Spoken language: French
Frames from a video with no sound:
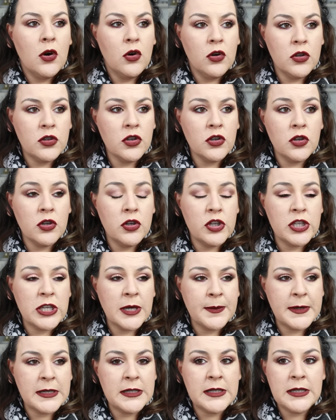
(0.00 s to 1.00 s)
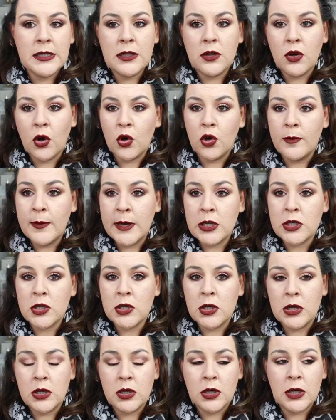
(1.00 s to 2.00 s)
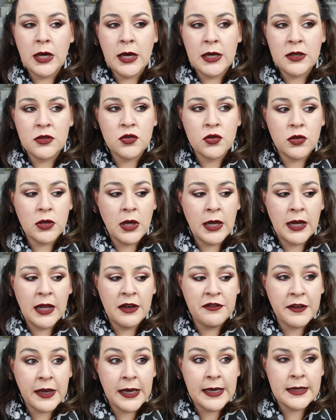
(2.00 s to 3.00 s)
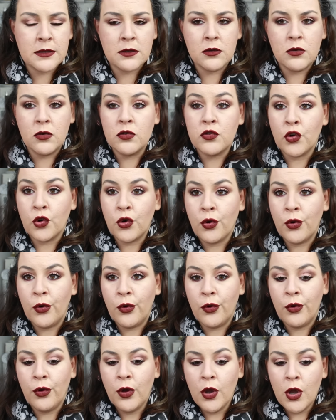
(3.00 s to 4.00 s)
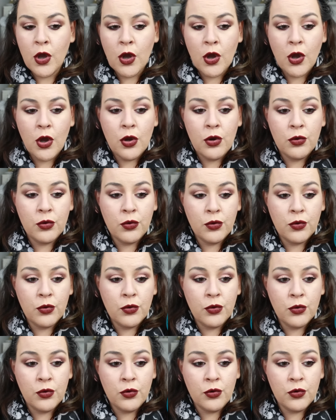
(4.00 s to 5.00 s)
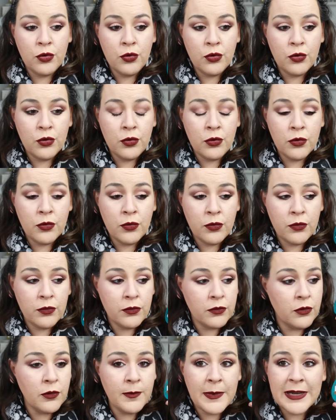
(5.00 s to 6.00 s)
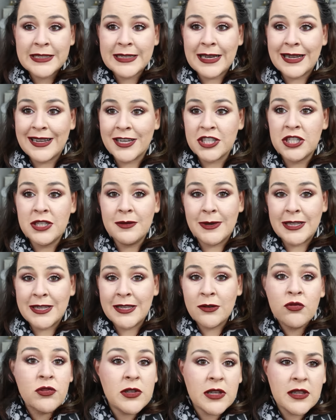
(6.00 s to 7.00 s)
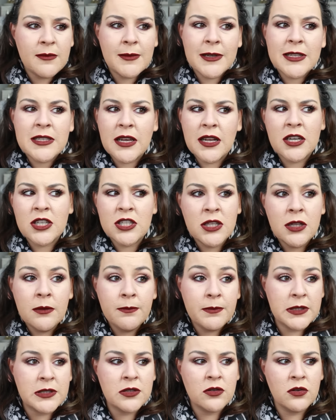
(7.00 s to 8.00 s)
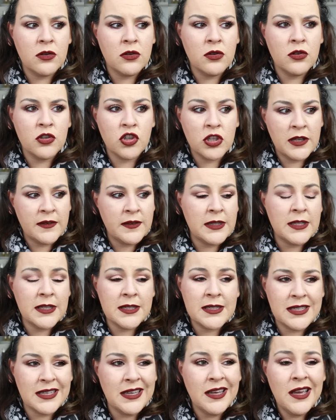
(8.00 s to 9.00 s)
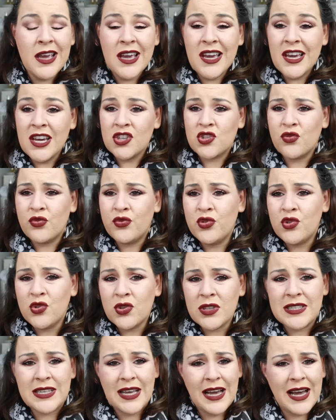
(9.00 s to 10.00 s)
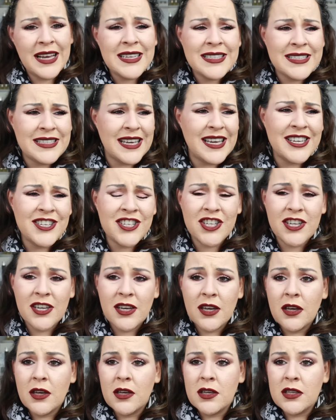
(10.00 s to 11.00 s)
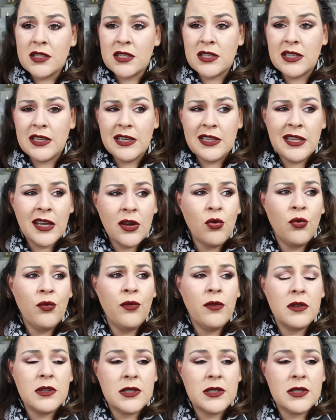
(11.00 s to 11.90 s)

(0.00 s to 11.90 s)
Autant j'apprécie leur gommage à, la fraise, autant le, le, le, masque à l'argile, il m'a dégoûté des masques à l'argile parce que j'en avais testé. Je trouve toujours que ça assèche. C'est décon...